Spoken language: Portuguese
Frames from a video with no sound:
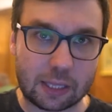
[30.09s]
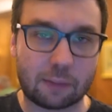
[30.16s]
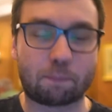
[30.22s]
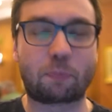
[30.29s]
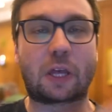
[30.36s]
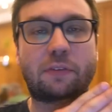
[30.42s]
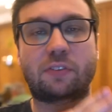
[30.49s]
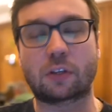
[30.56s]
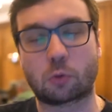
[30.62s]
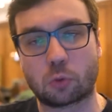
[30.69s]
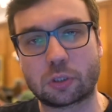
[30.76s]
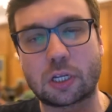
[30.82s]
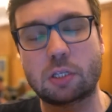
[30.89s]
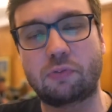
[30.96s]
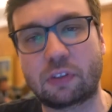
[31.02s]
da
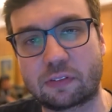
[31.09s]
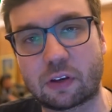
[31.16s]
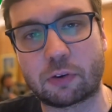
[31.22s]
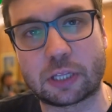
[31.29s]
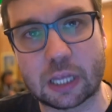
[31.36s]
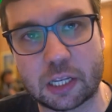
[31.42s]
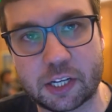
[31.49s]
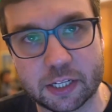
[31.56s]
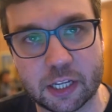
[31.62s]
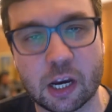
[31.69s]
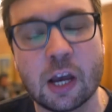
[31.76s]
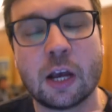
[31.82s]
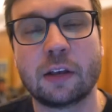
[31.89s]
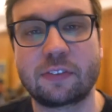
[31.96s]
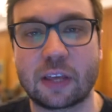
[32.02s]
segunda divisão italiana
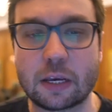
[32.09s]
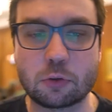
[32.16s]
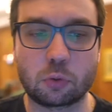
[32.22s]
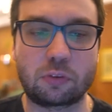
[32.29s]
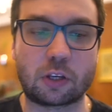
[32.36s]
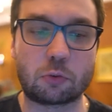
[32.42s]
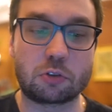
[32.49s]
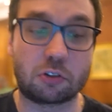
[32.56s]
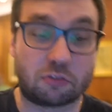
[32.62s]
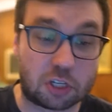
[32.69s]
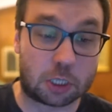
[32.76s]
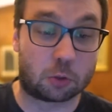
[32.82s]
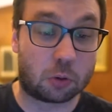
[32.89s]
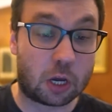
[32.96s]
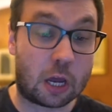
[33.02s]
seja o seu
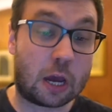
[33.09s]
destino.